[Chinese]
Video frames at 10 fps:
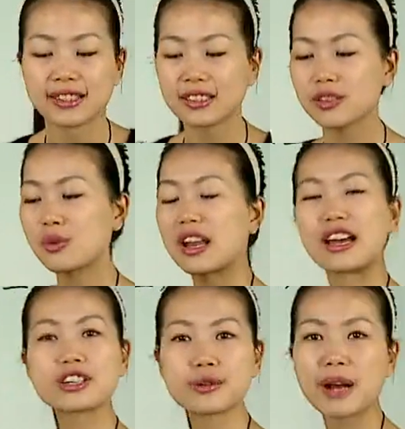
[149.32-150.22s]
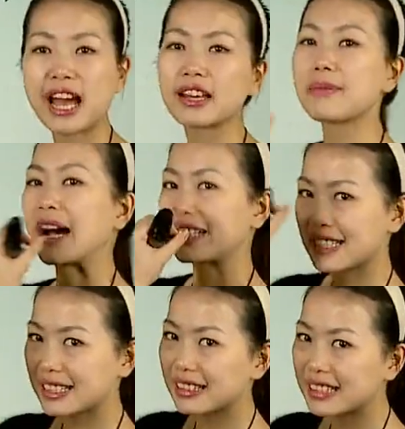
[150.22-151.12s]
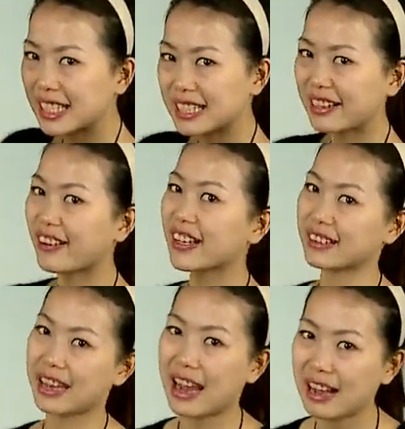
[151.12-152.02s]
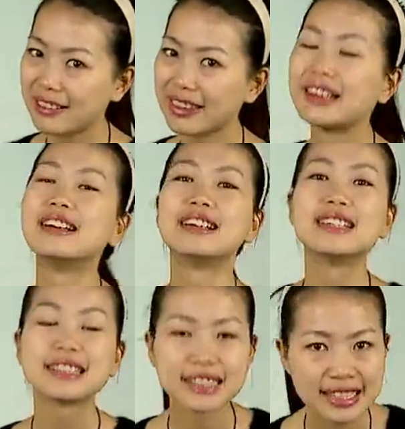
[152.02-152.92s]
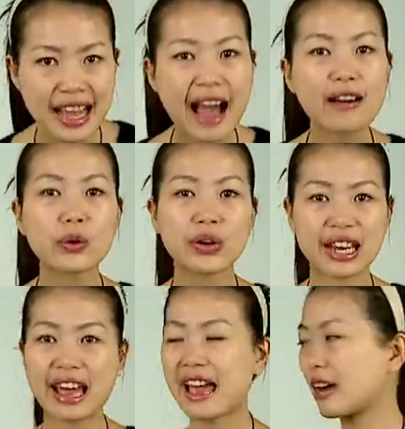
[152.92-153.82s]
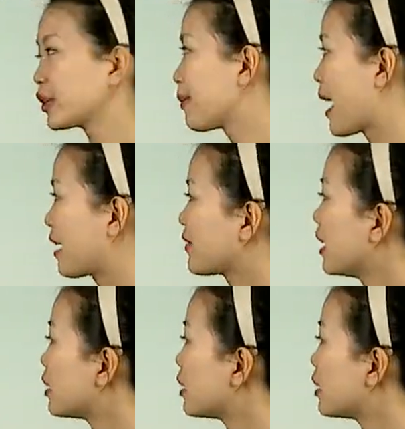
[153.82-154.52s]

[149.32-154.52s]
那原来是不是还得把吃的这一条给它加回来呀，对吧？